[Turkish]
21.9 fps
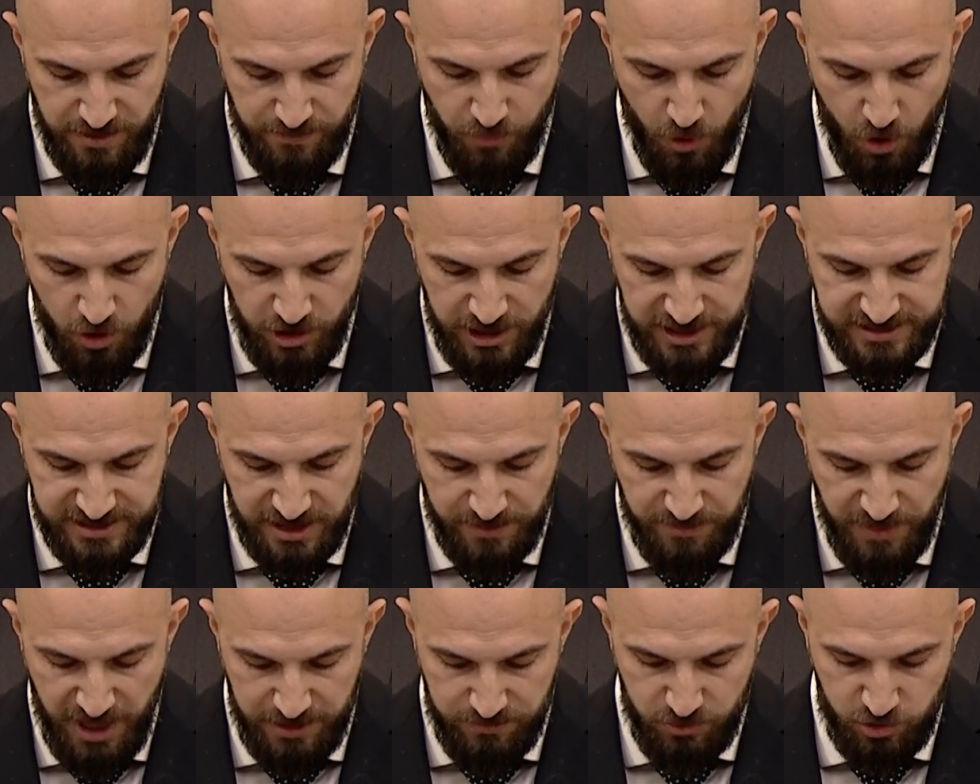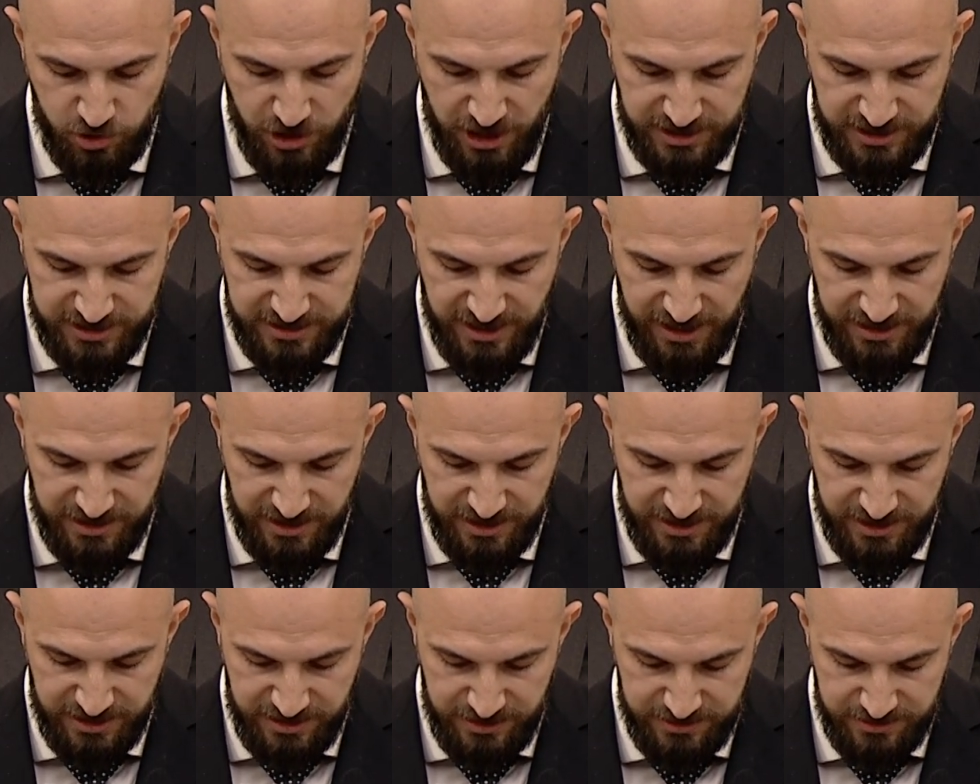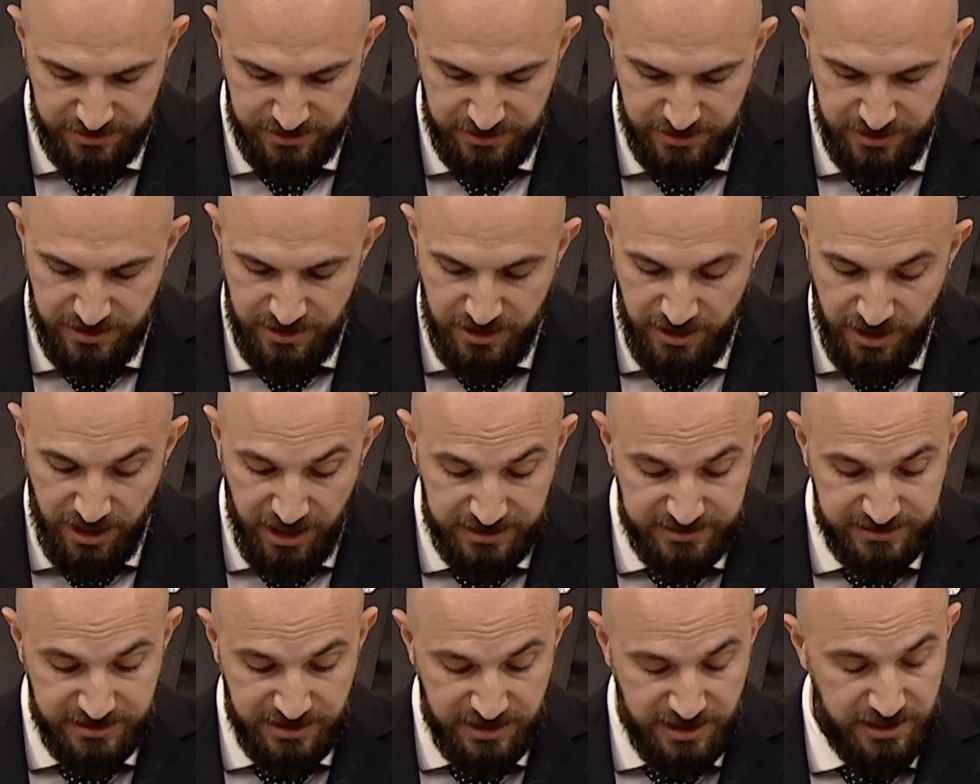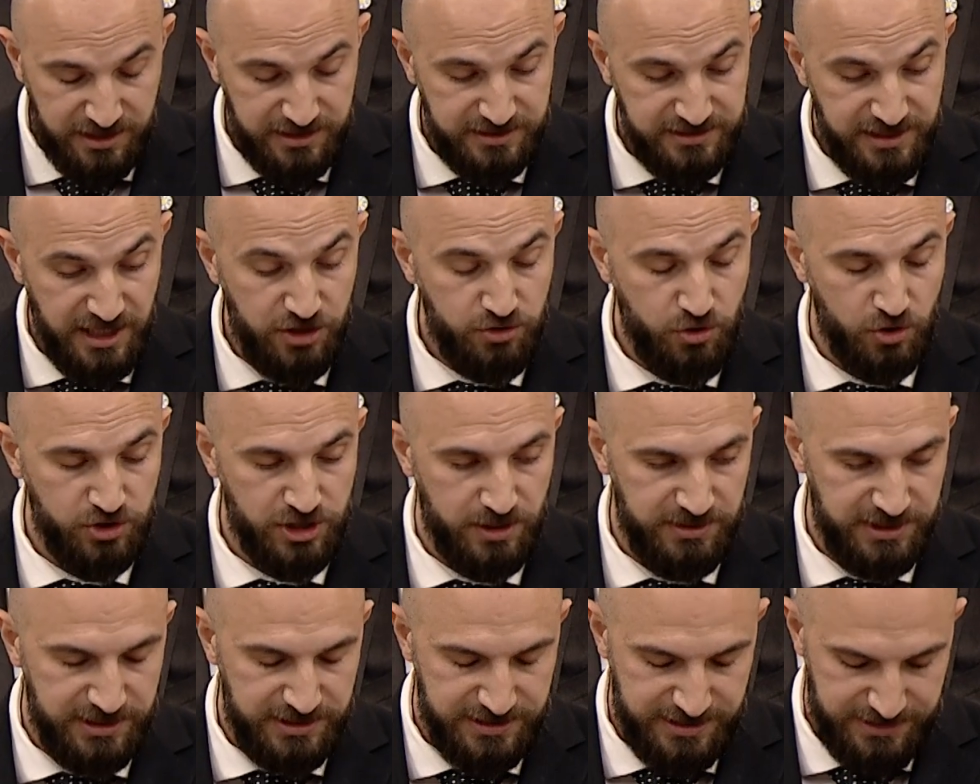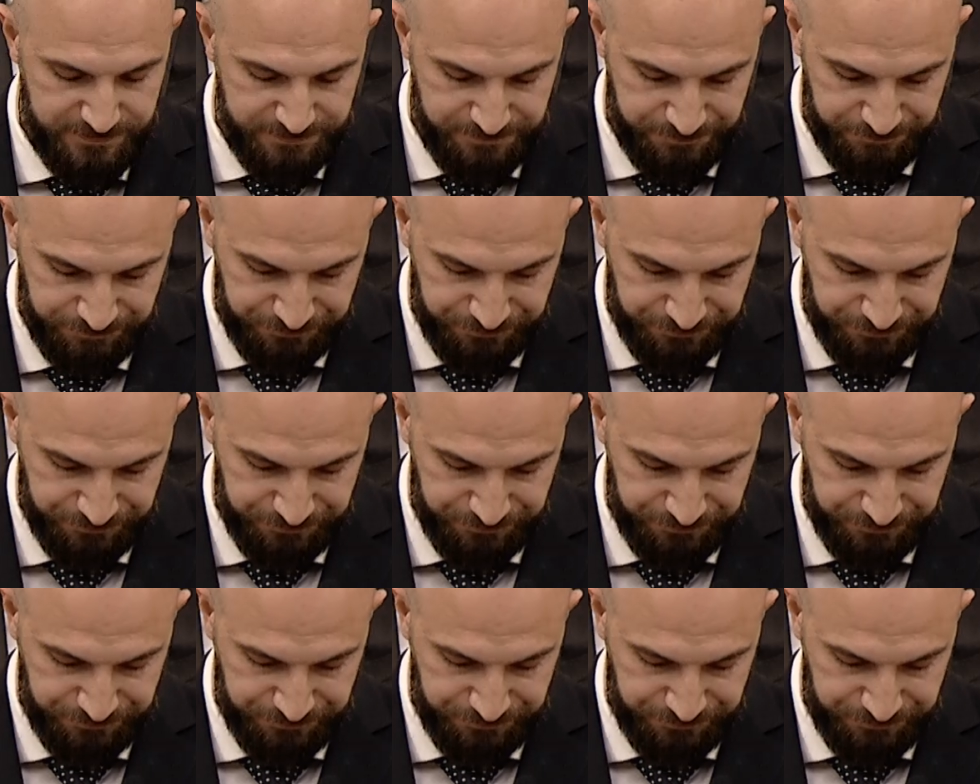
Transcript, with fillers: böylesine bel büken giderleri artırarak neyi çözebiliriz?